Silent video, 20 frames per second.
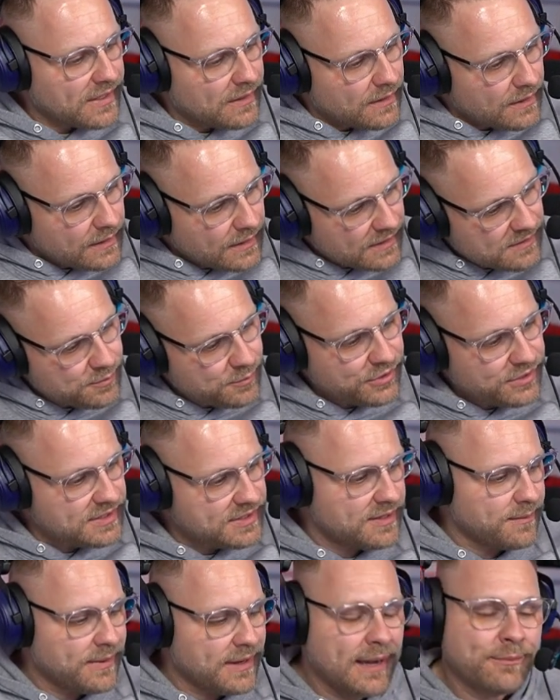Jetzt möchte ich
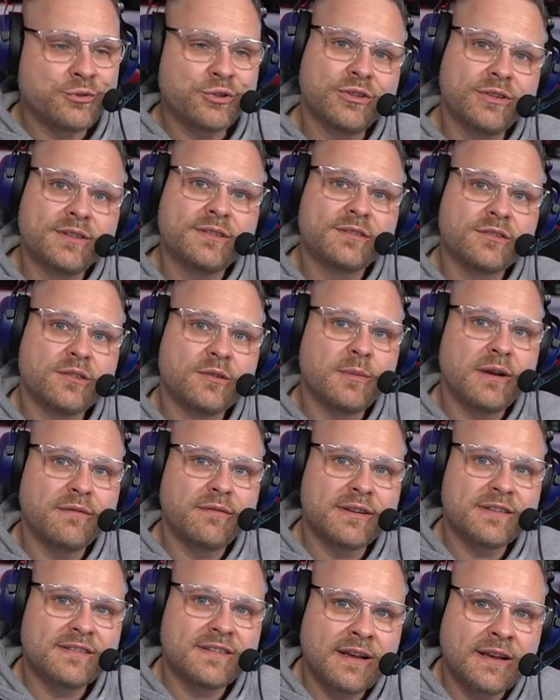aber abschließend nochmal
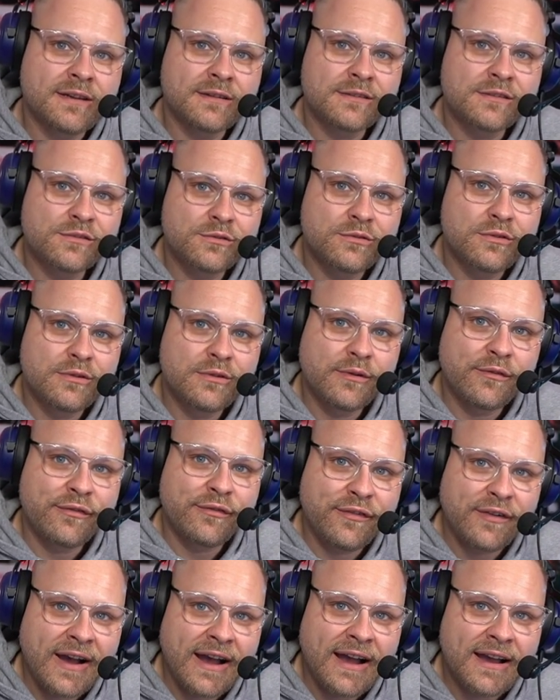was sagen zu
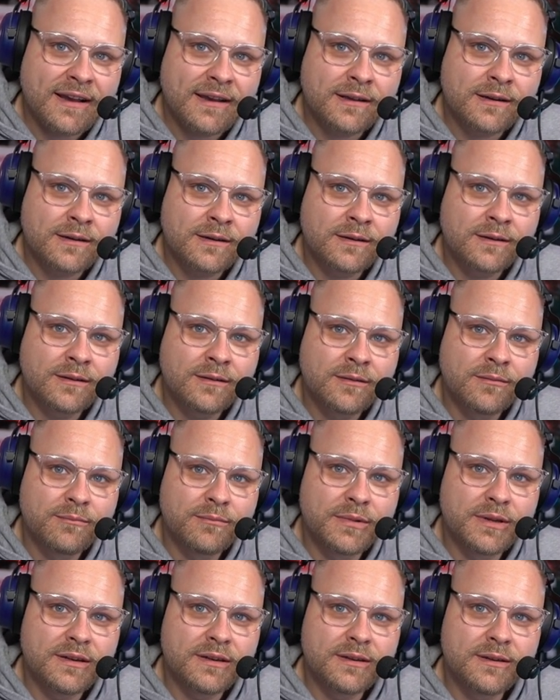Fahren
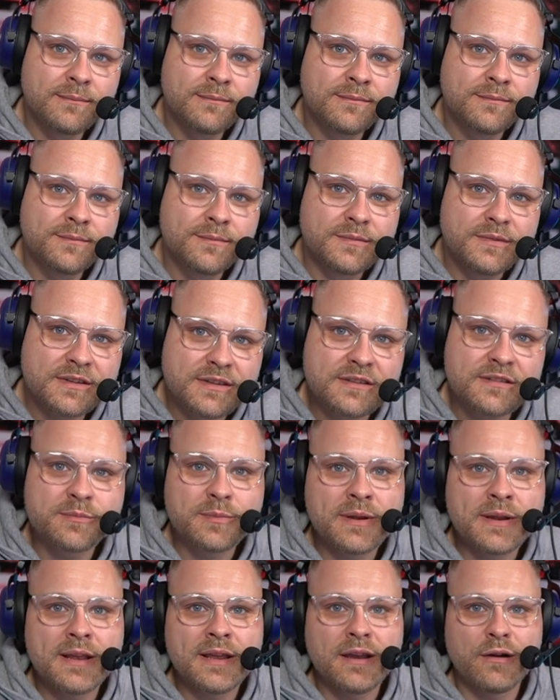mit einem
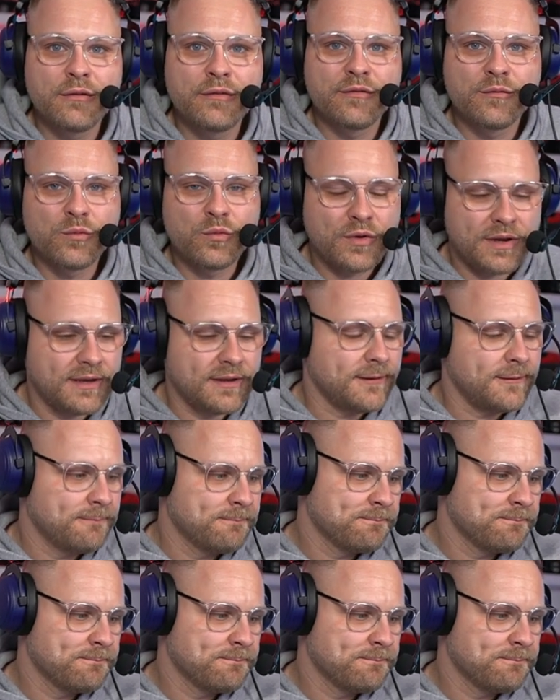Display auf dem Wheel.